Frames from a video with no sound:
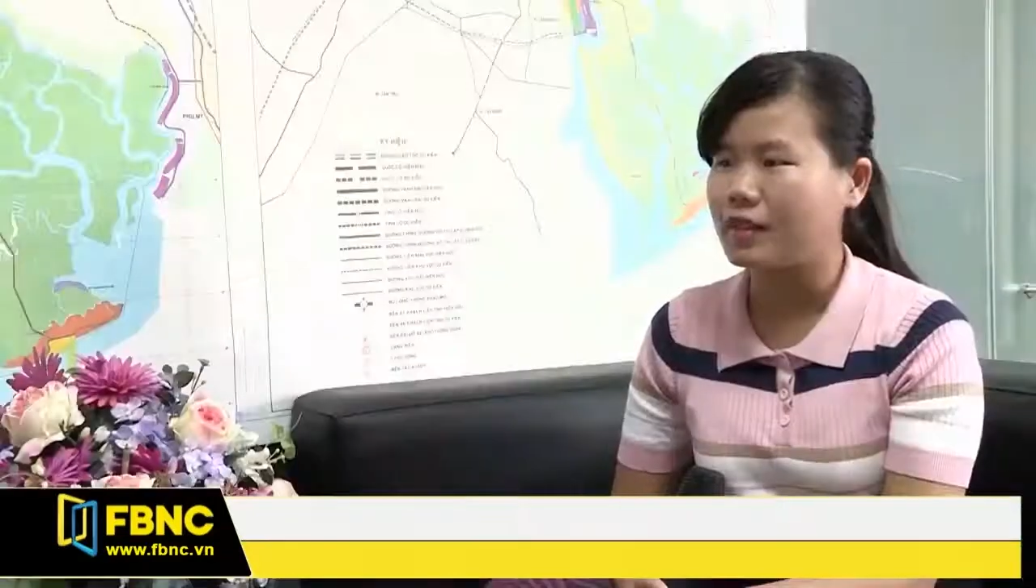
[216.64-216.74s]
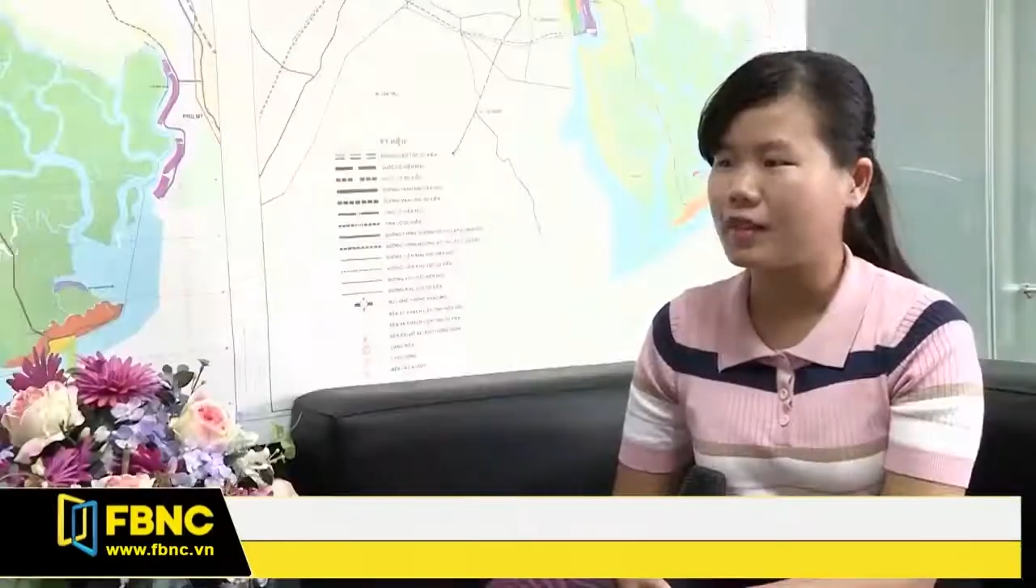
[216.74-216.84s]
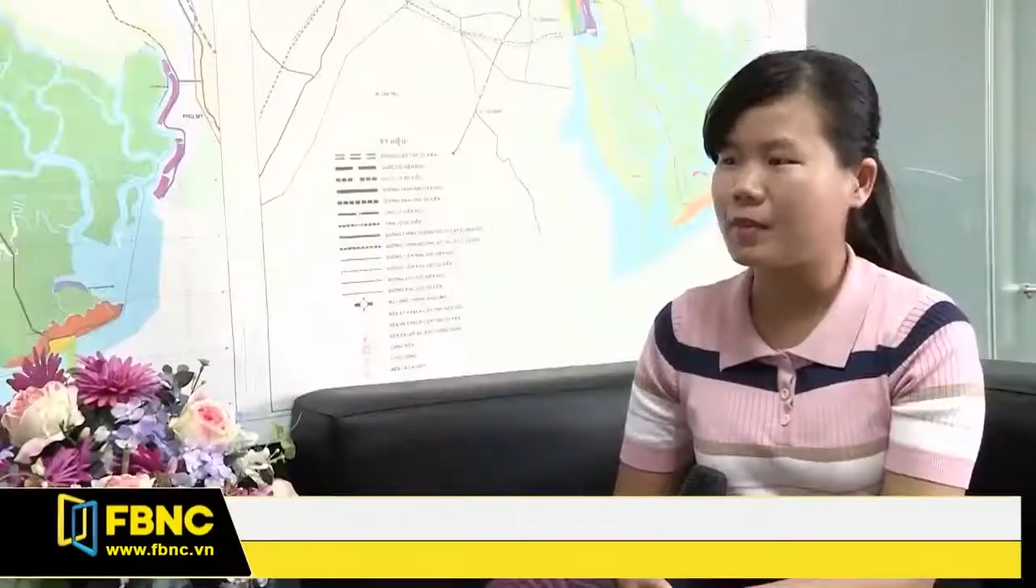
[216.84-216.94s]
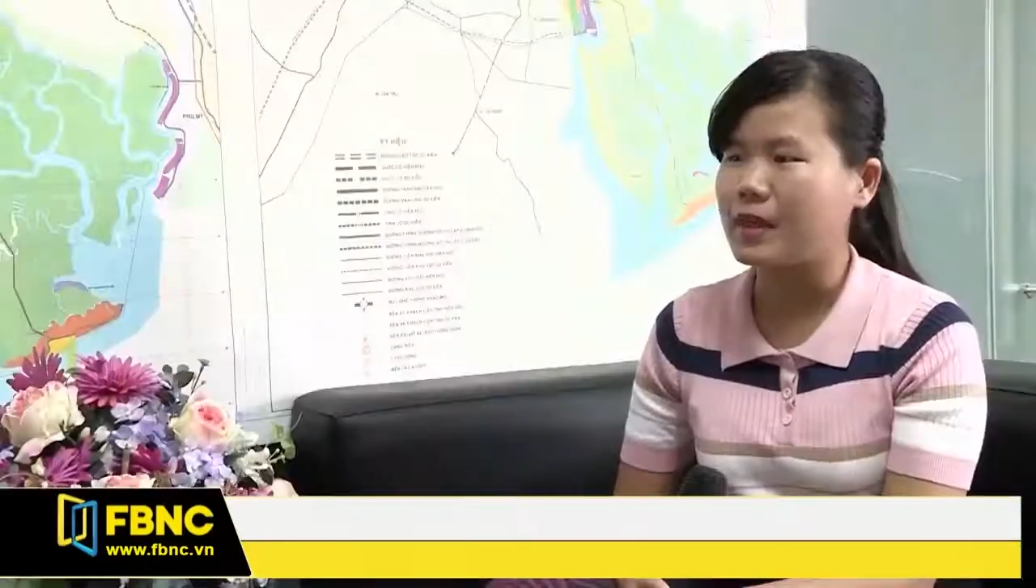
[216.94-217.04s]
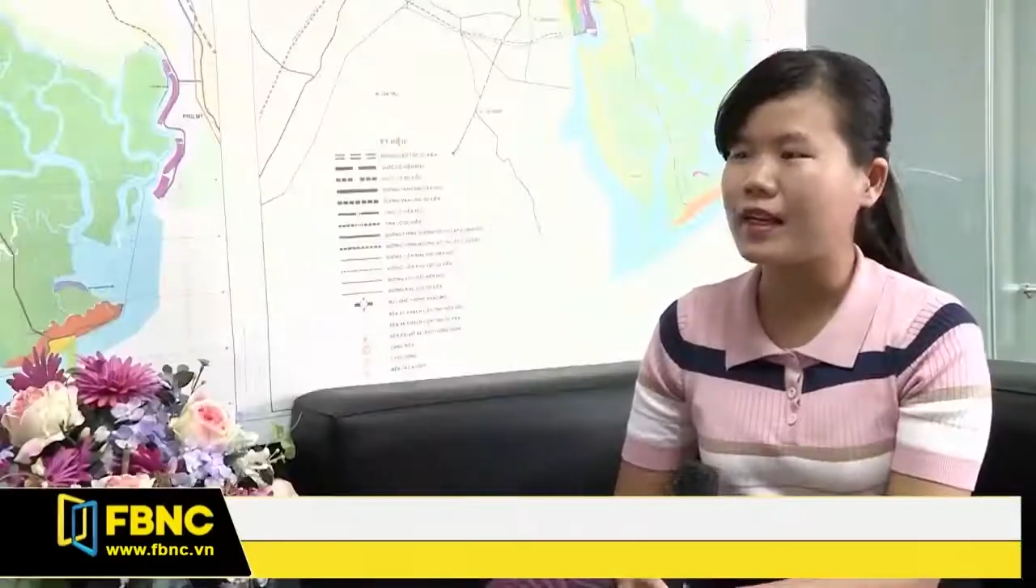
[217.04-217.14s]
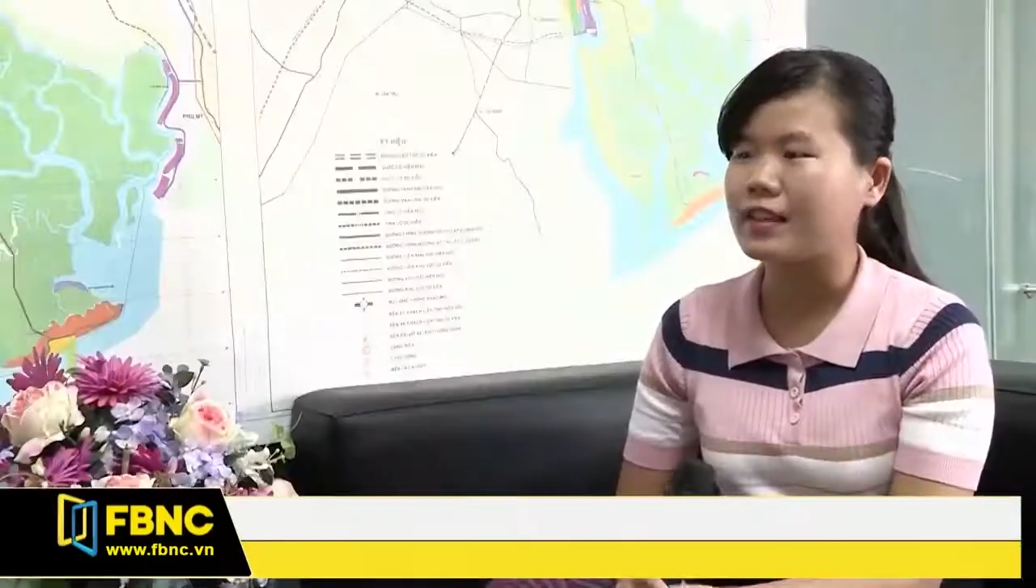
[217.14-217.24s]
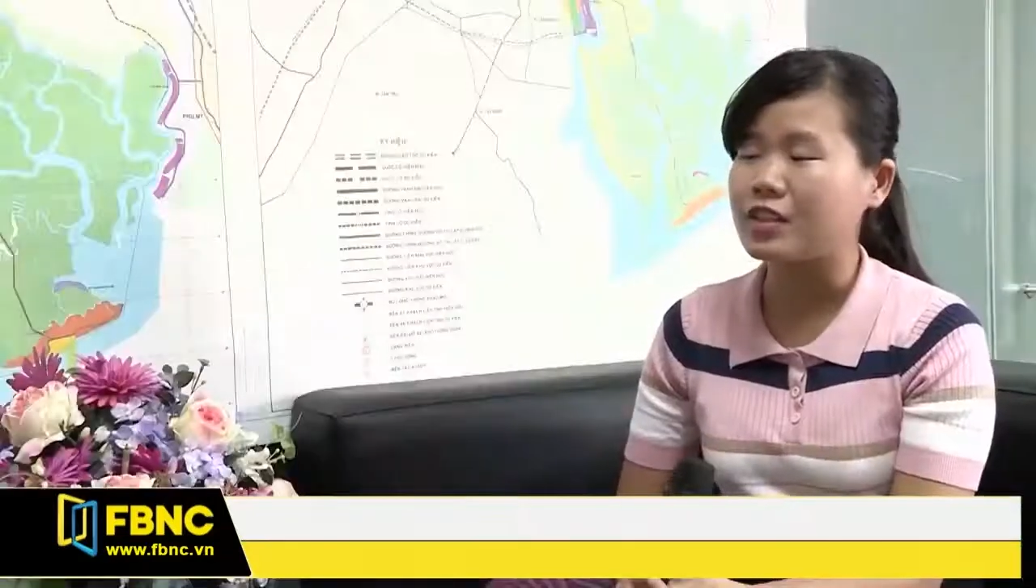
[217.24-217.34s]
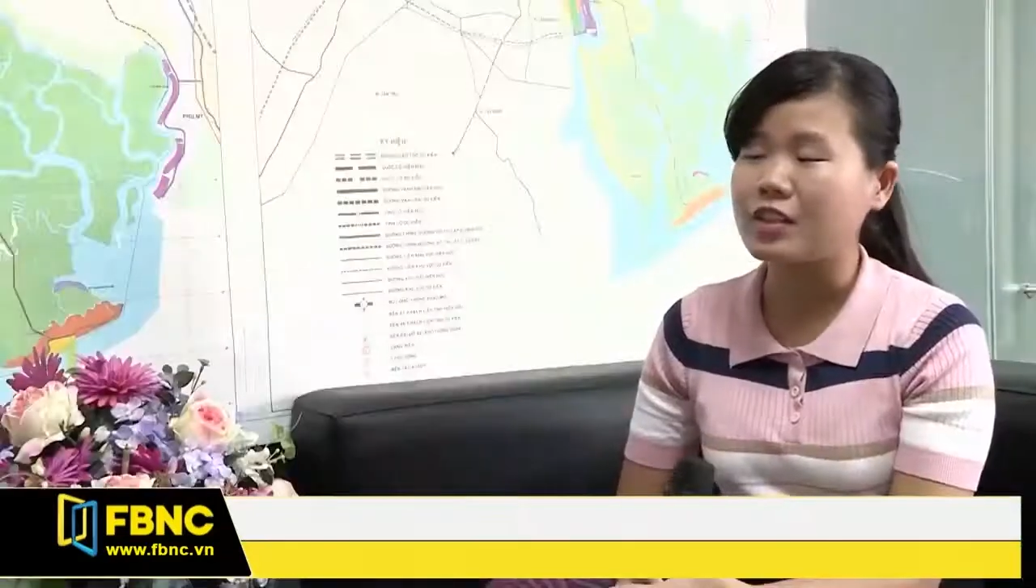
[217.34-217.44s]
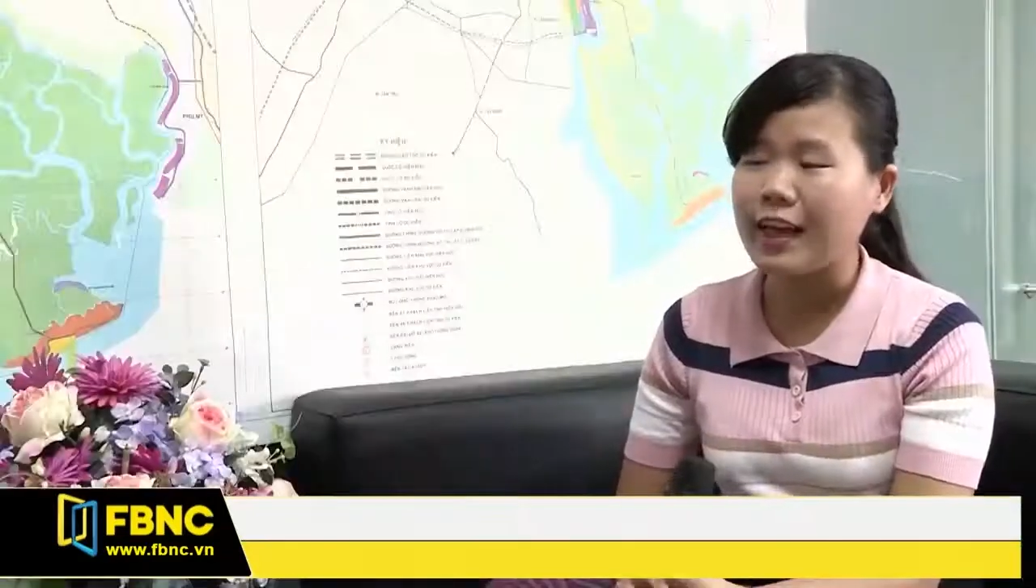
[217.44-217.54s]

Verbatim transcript: Được biết là trước